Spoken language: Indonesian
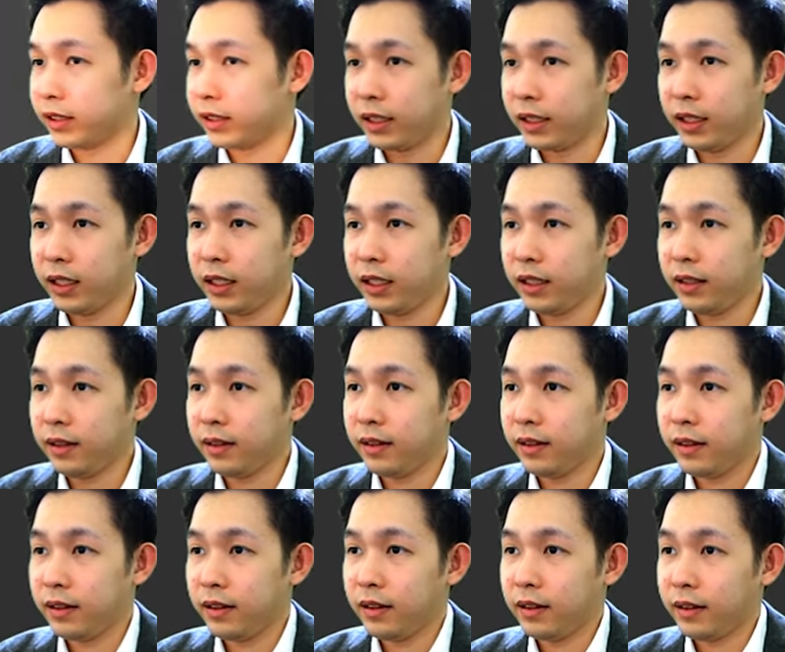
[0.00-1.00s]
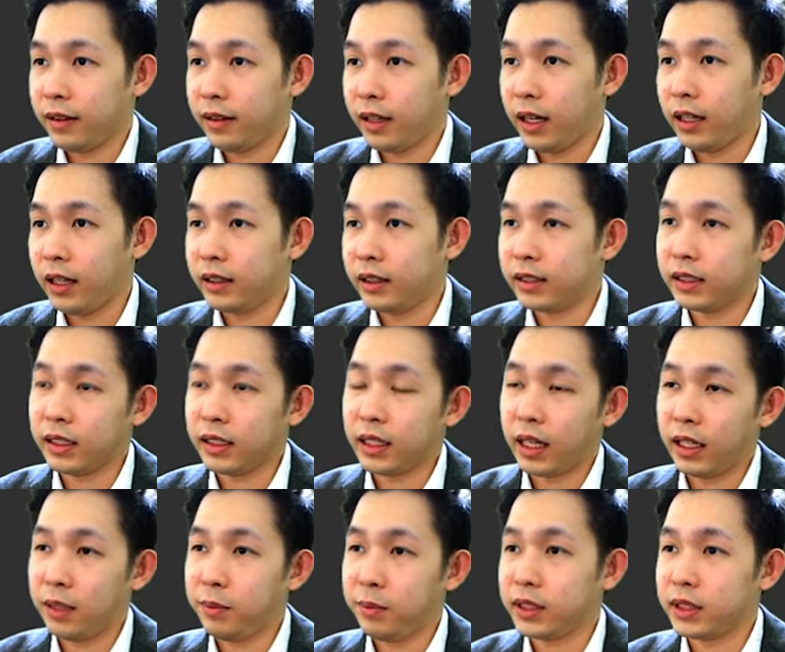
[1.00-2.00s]
sini ya di sini
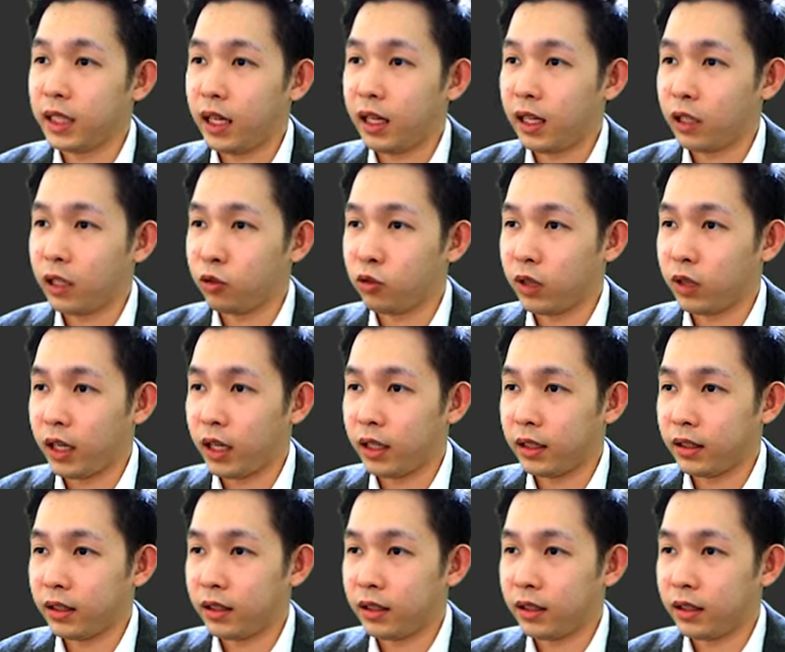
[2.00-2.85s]
kalian bisa lakukan